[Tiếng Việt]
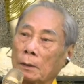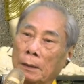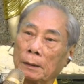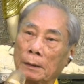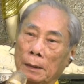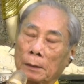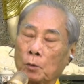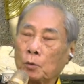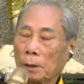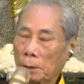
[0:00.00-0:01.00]
Cái
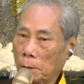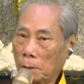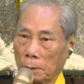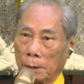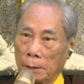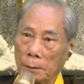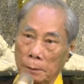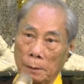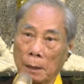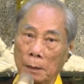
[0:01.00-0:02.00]
tu giải thoát này
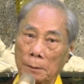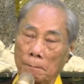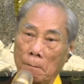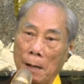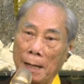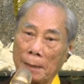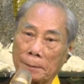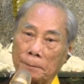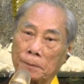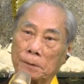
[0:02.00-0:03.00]
đời Mạt
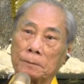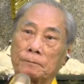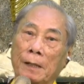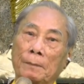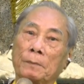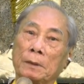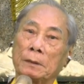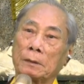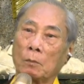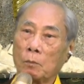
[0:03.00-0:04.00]
Thượng Pháp mới
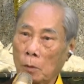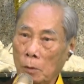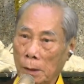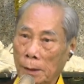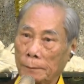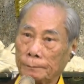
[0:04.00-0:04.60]
được công bố ra.